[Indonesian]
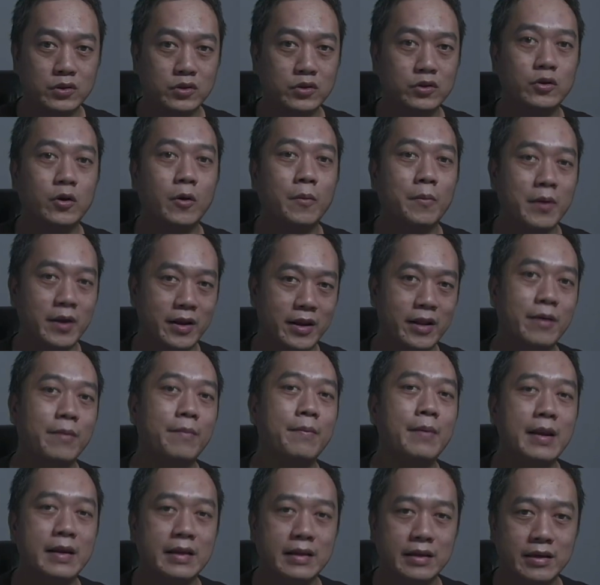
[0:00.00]
coba deh
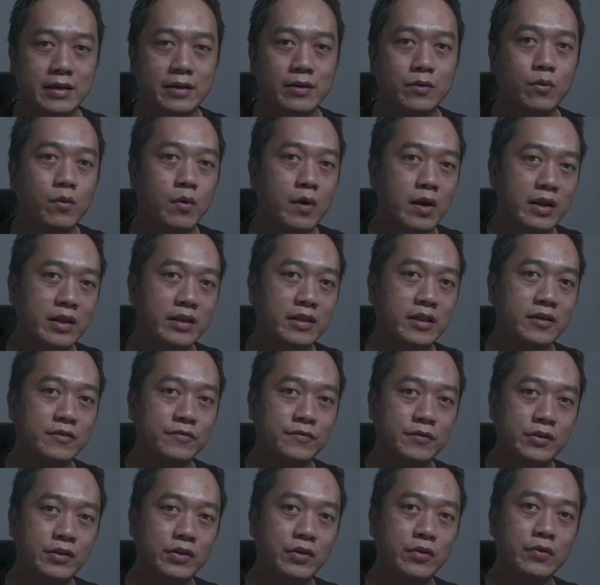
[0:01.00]
bandingin kualitas
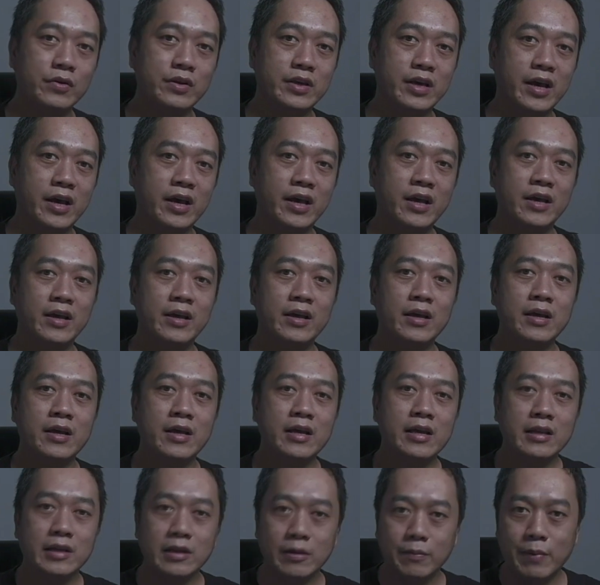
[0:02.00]
videonya
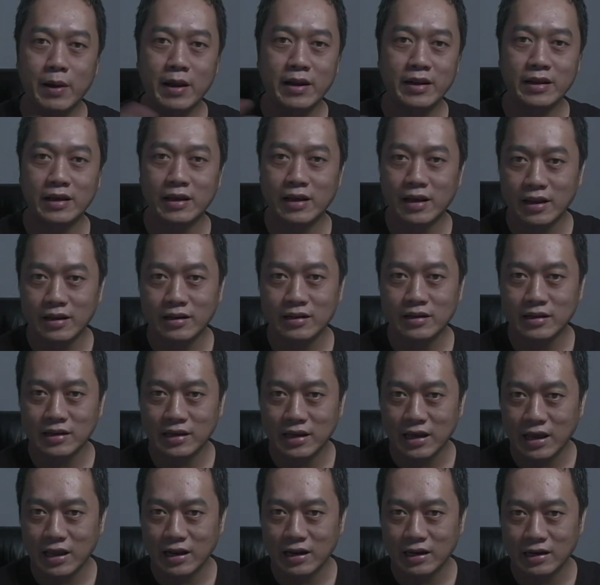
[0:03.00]
dibandingkan
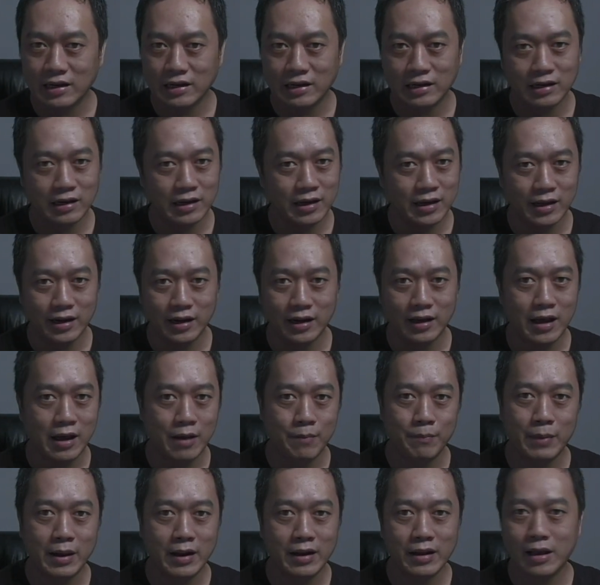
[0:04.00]
dengan
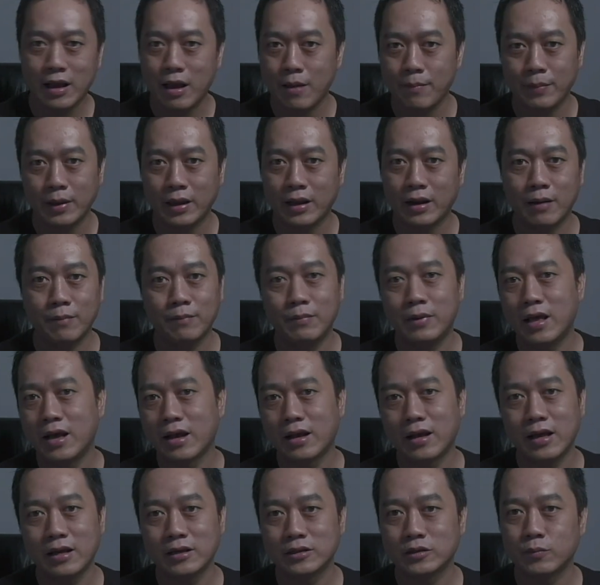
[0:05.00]
rekaman kamera
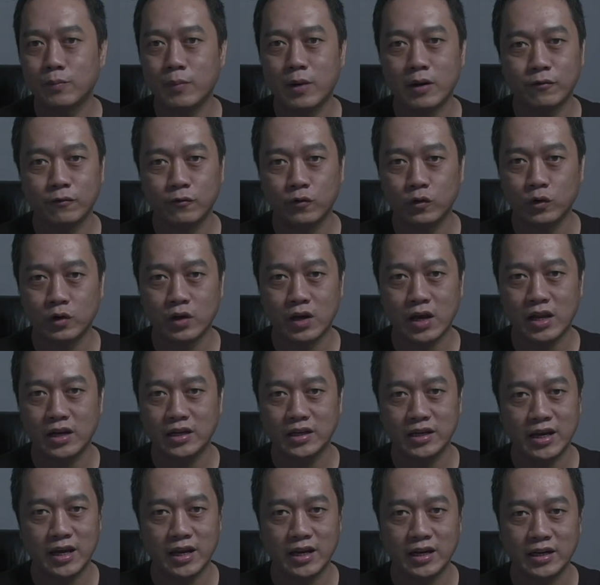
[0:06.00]
belakang smartphone
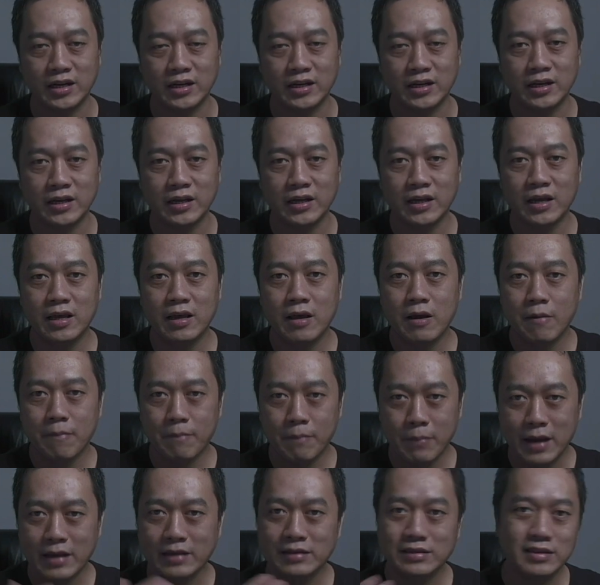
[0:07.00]
kalian.
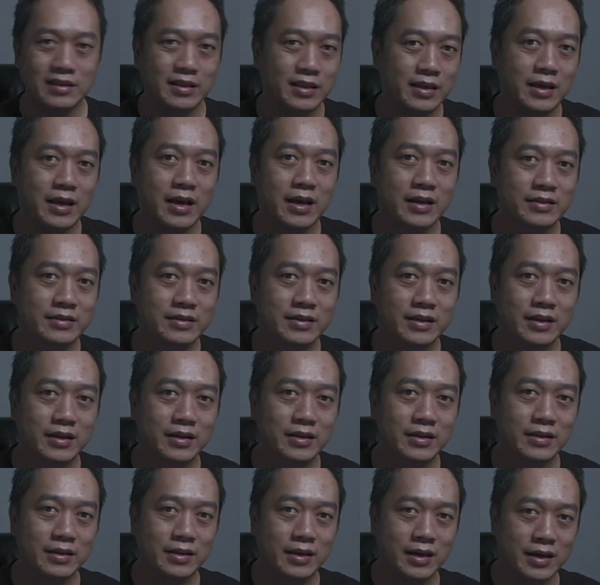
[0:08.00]
Pasti
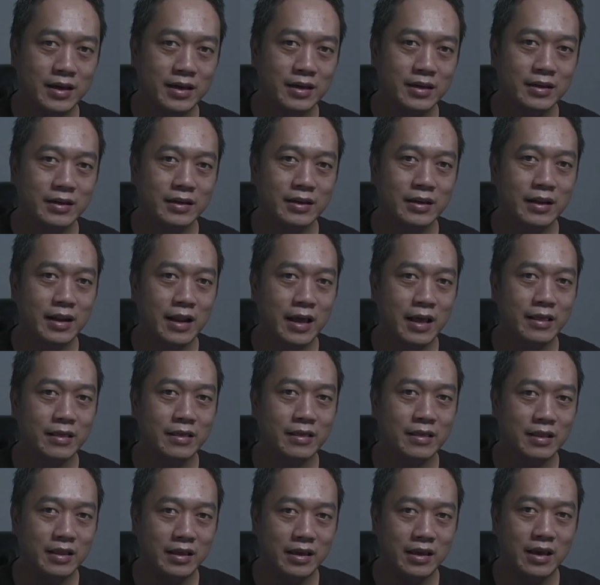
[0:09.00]
hasilnya
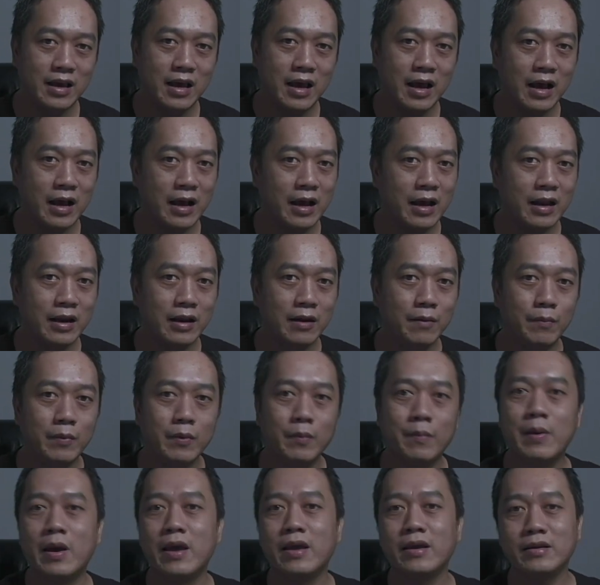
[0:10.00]
nanti akan
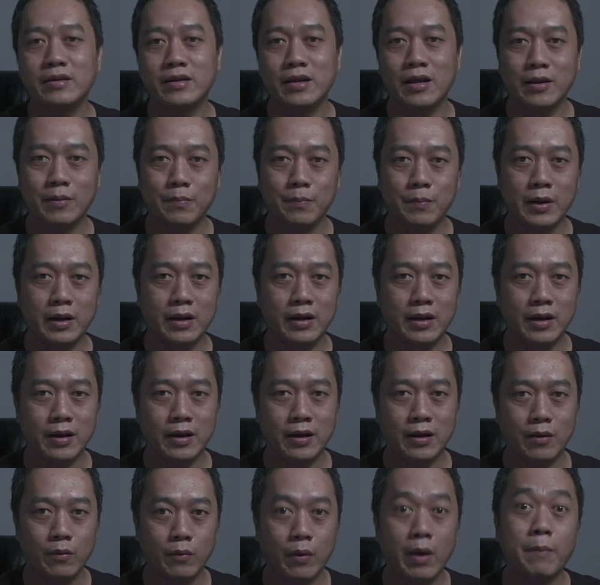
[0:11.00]
lebih baik
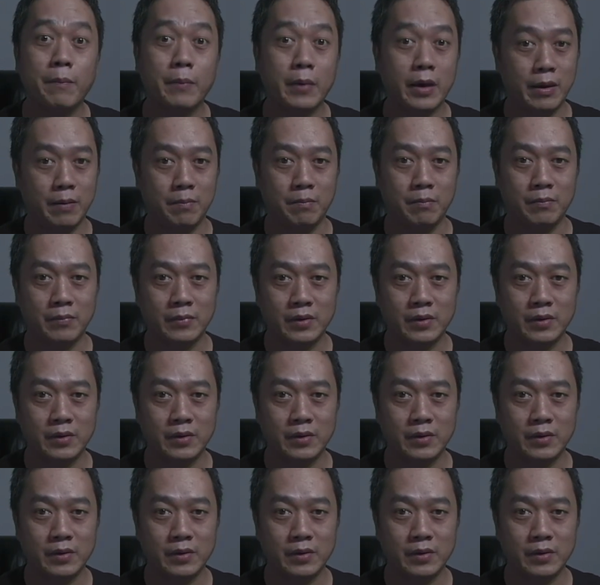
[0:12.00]
daripada webcam.